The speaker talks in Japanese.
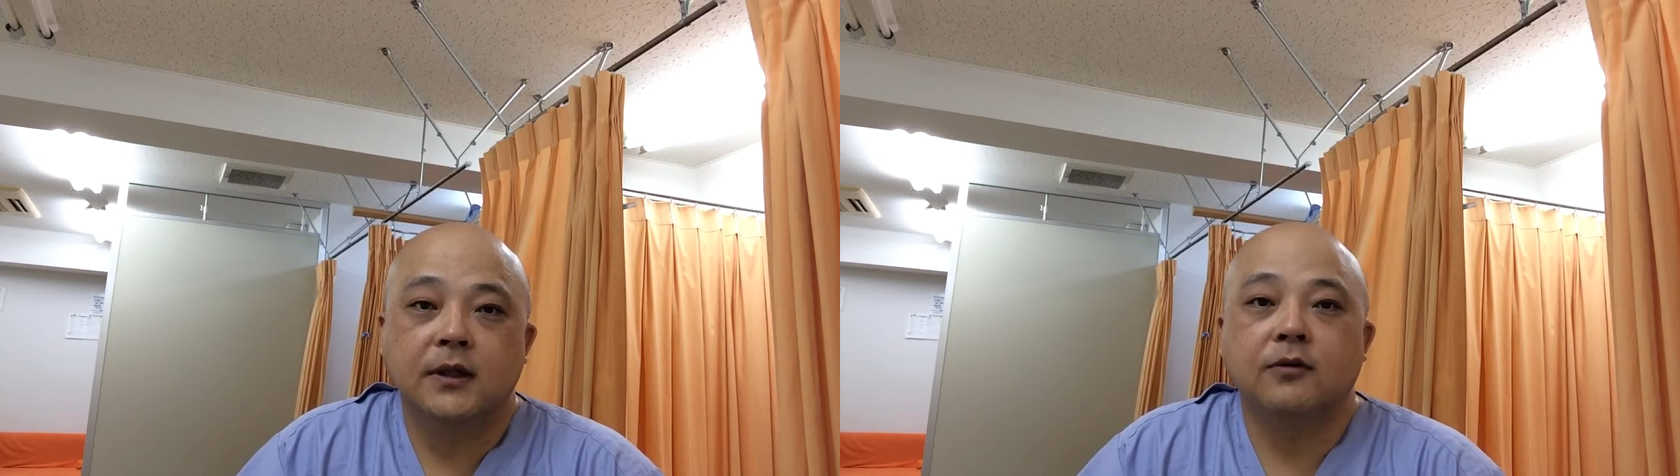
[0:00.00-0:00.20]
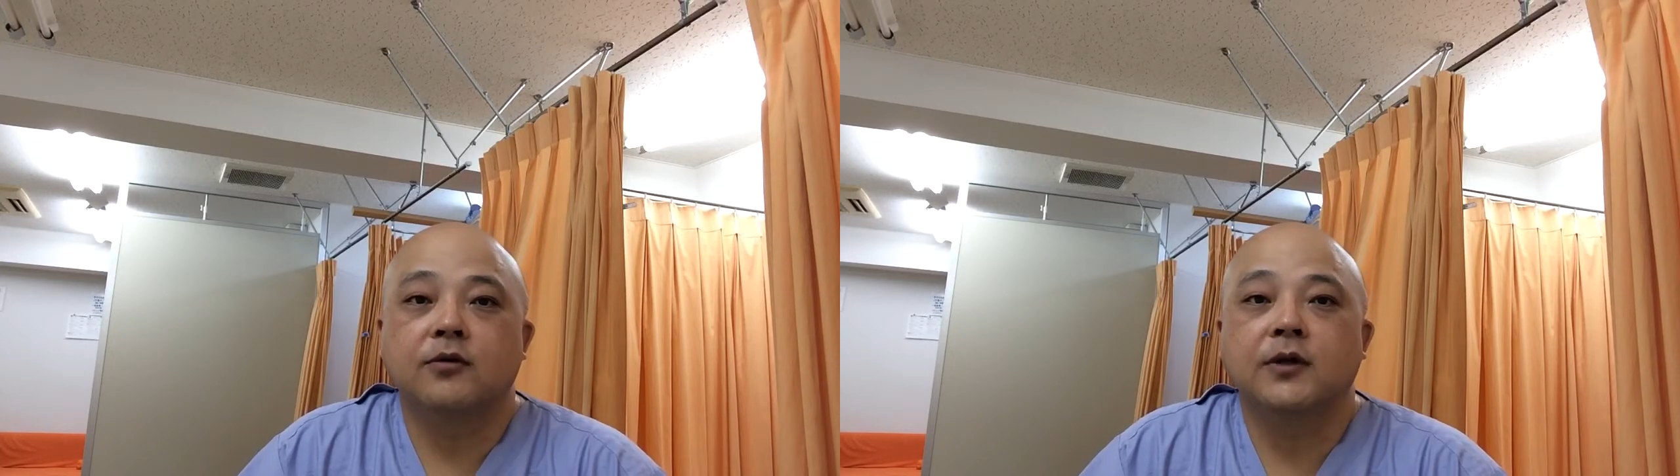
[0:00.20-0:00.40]

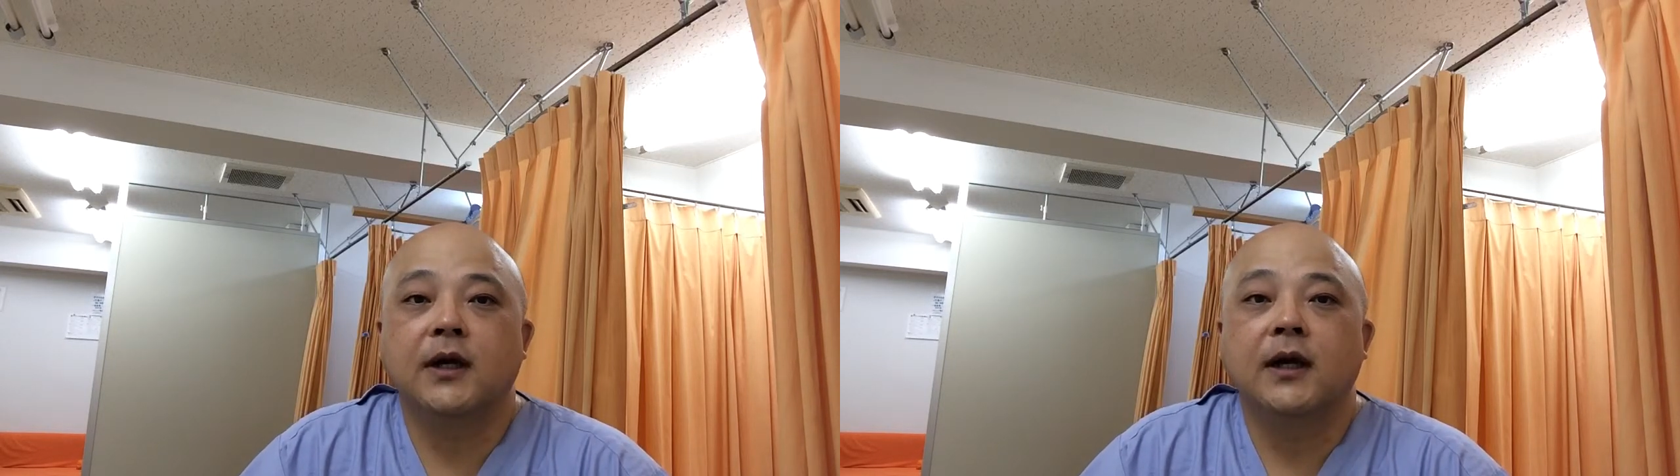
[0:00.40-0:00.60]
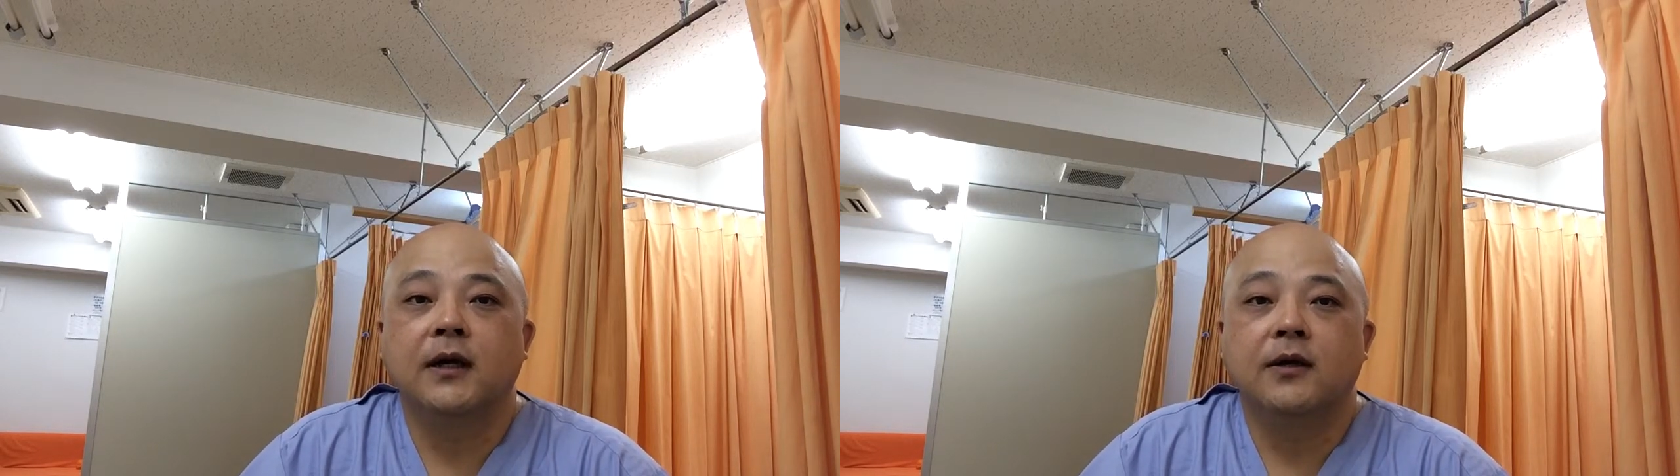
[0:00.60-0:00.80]
出ること
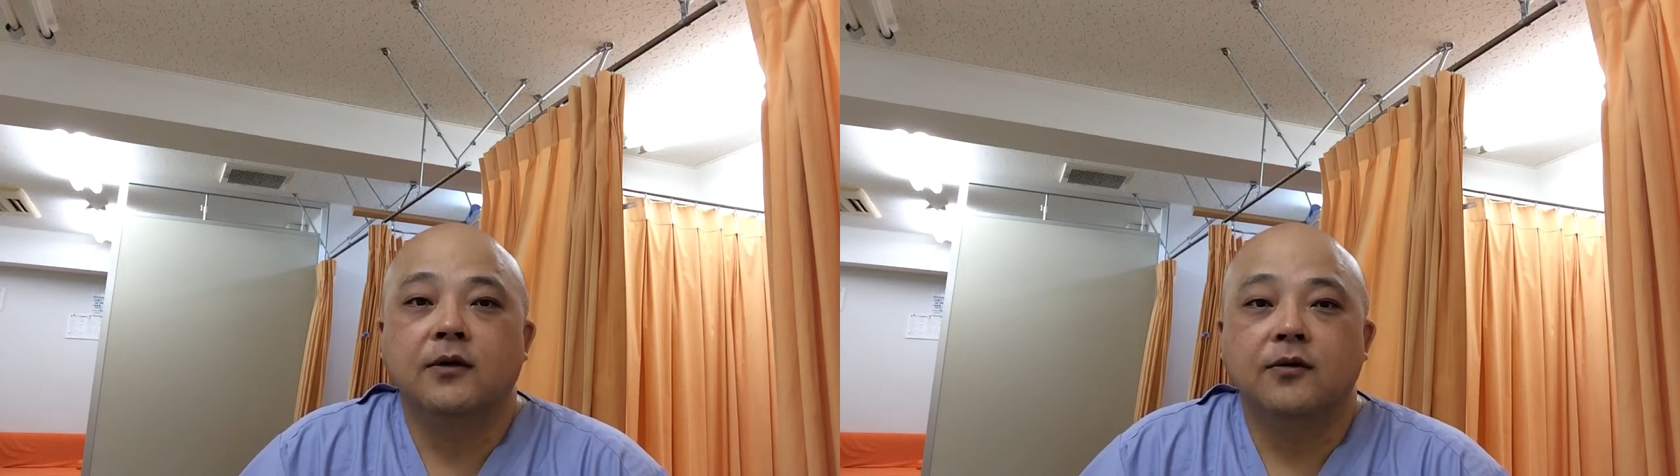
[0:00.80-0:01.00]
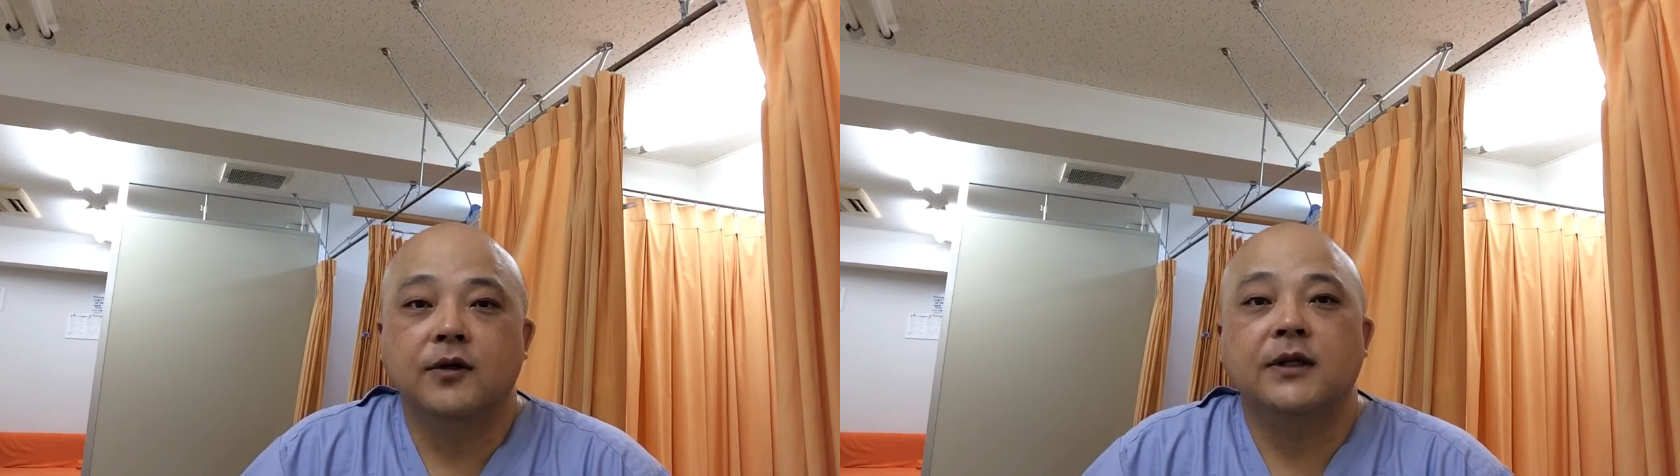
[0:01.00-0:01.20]
が
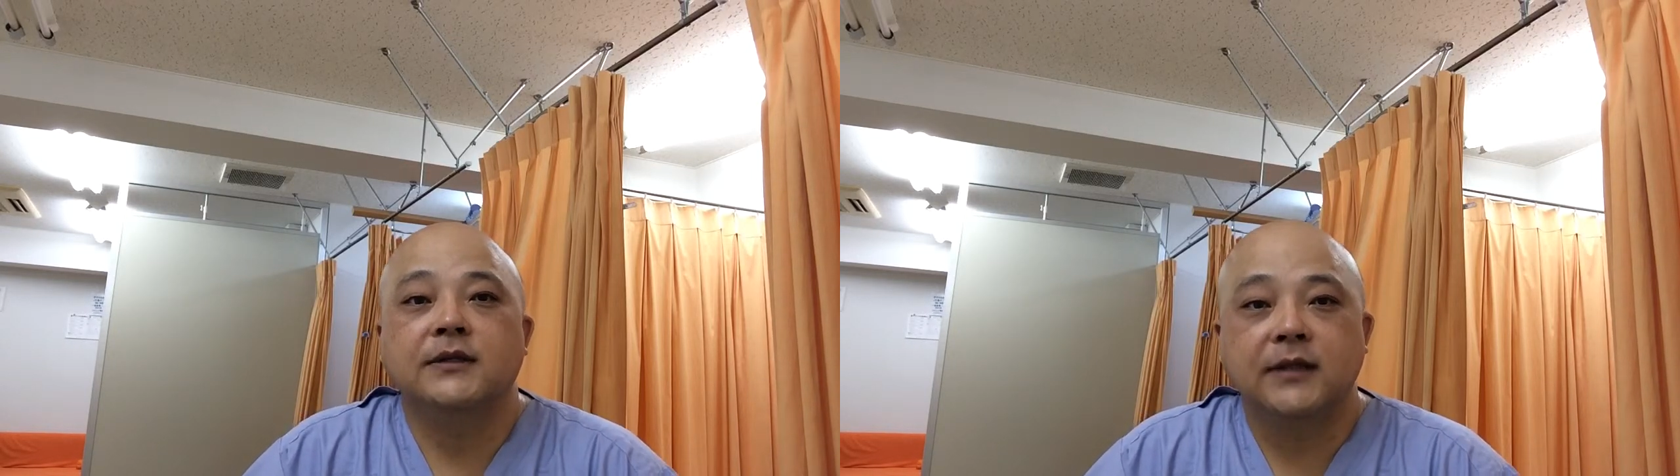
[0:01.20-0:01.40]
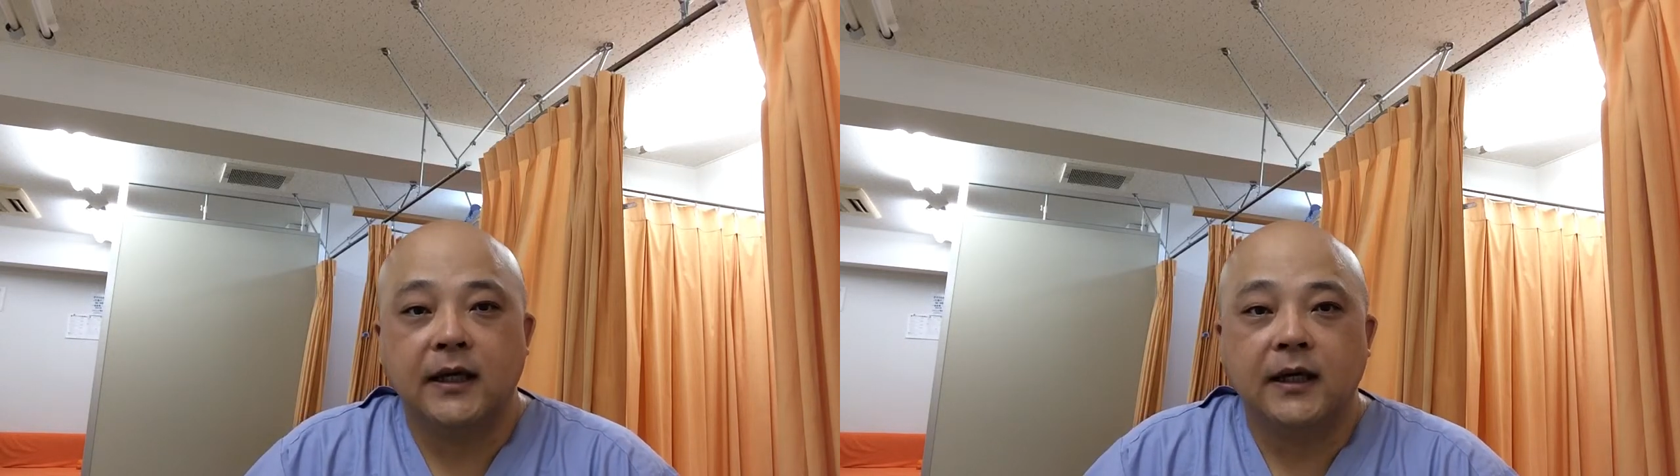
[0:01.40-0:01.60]
多い
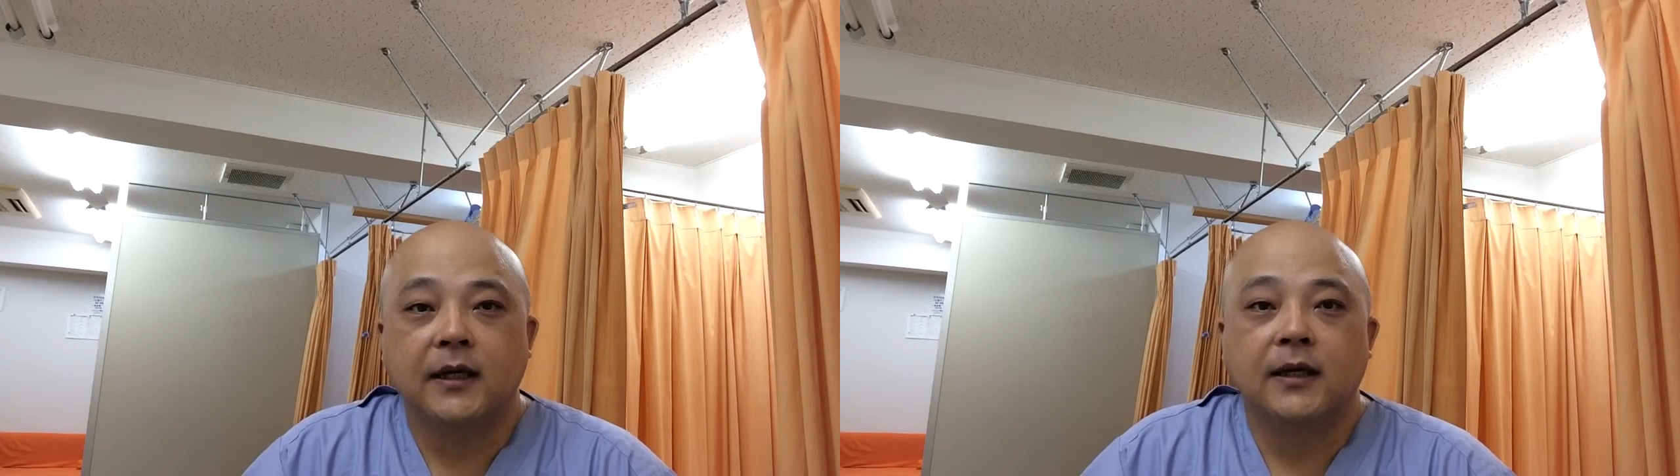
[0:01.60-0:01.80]
ですね、